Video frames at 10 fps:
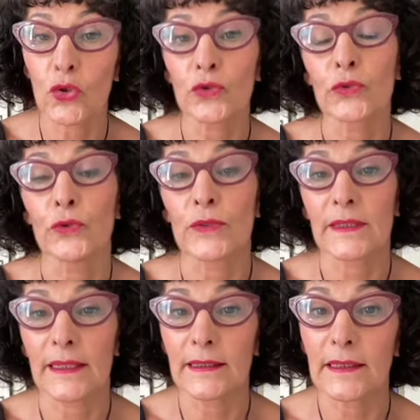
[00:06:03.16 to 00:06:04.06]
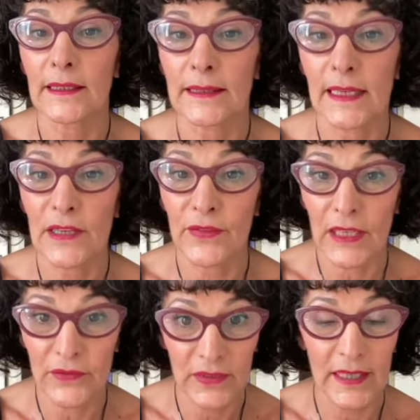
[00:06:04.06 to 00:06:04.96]
contenu, c'est-à-dire d'aller
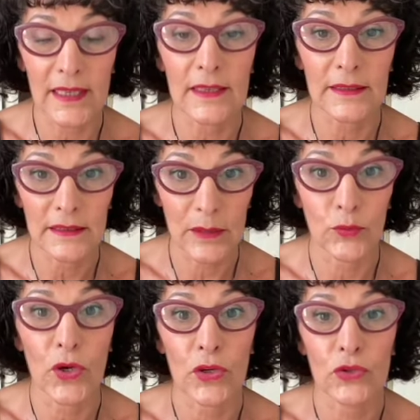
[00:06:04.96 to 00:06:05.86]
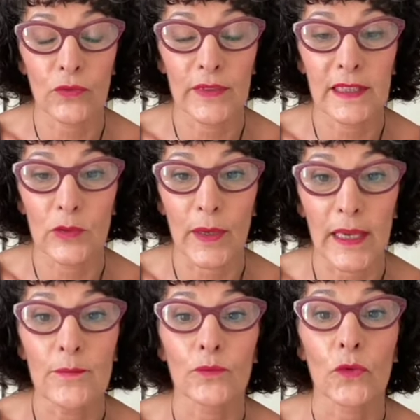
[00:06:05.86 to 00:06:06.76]
vérifier certains points que je vais
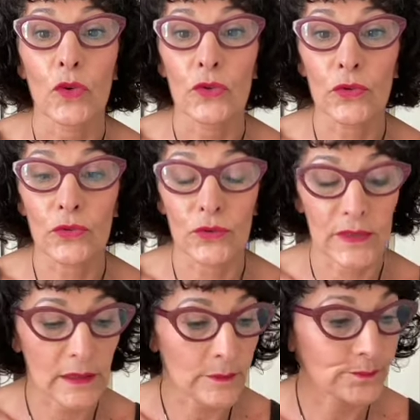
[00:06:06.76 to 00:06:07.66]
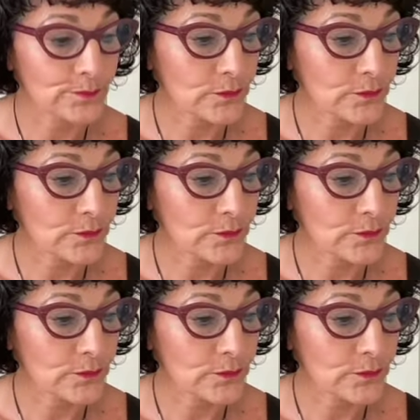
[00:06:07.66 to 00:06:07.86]
t'énumérer sur ton site.